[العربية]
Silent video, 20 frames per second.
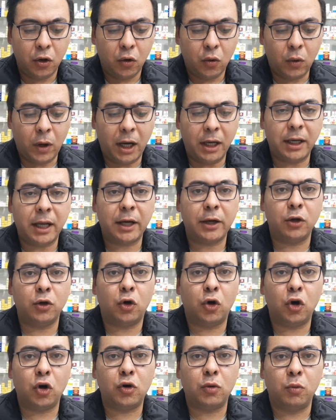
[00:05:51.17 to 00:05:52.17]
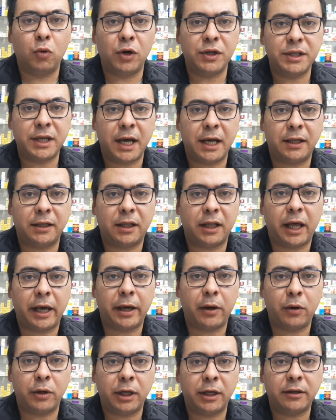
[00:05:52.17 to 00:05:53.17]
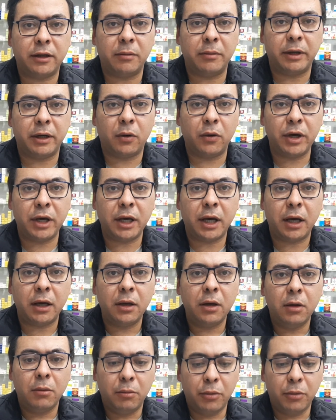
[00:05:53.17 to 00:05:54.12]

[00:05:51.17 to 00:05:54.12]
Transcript: وعلاج العقم وزيادة الحيوانات المنوية